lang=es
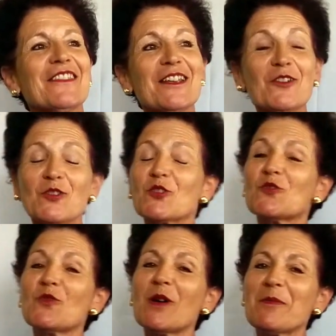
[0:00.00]
De
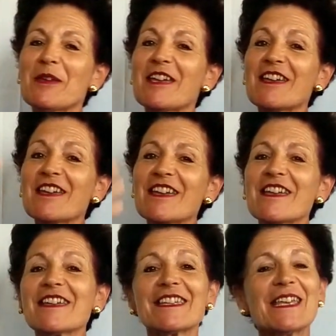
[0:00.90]
los
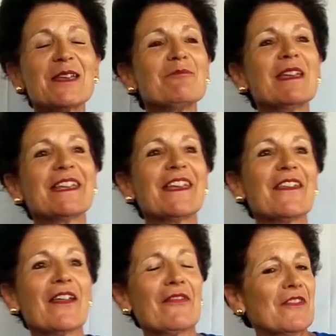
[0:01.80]
nueve que me
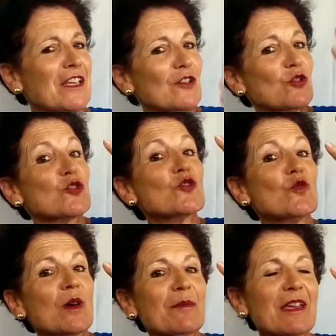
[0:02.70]
quedan, de los
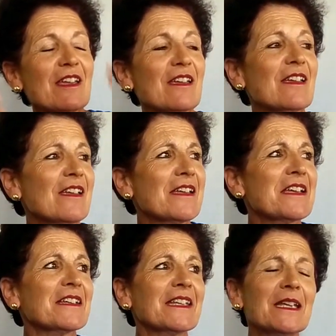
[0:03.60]
nueve
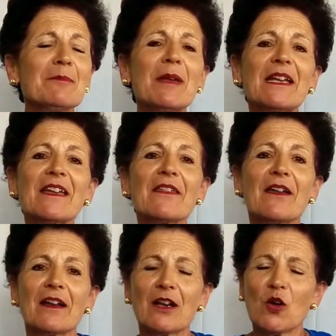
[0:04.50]
que me
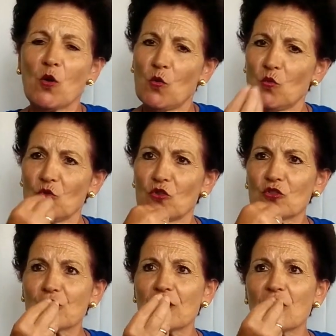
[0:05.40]
quedan,
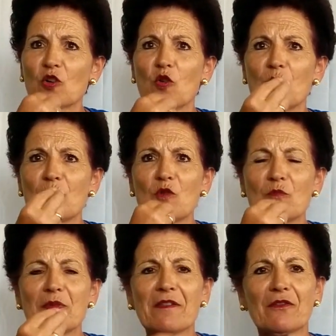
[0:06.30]
uno se come
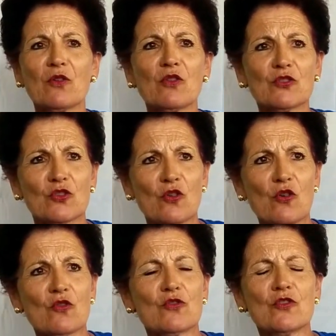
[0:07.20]
un
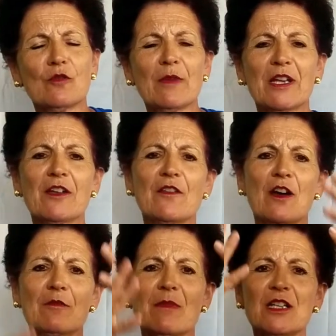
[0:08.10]
bizcocho, no me
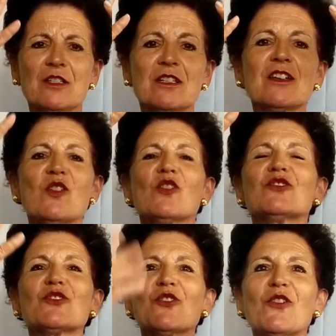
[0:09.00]
quedan más que
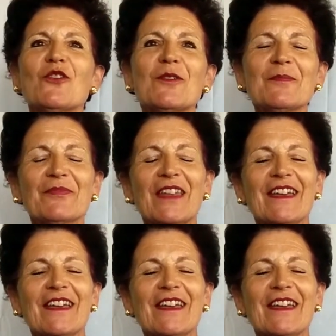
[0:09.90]
ocho.